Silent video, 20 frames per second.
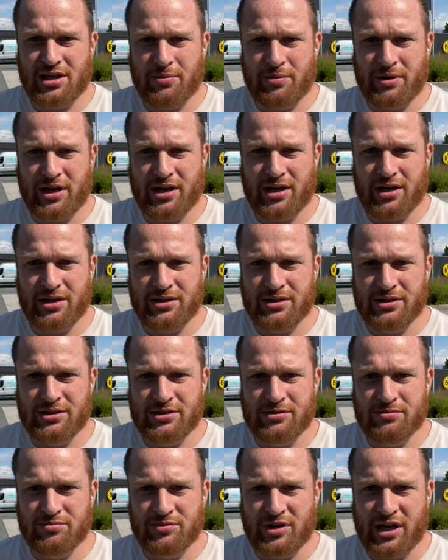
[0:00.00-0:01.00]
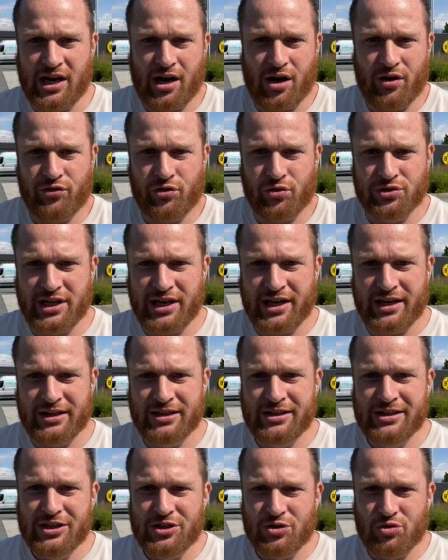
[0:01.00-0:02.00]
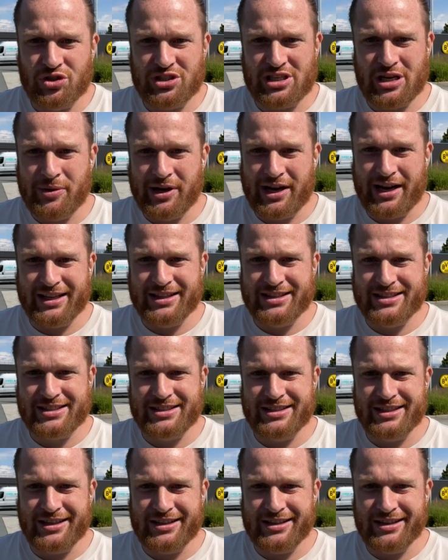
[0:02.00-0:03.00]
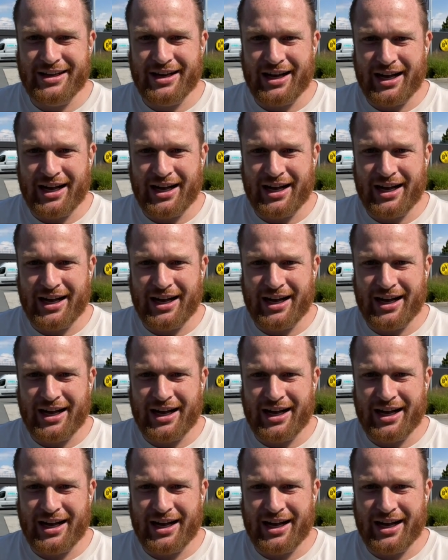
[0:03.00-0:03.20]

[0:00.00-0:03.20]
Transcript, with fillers: Aber ähm, ja, aufgrund der nur sehr begrenzten äh,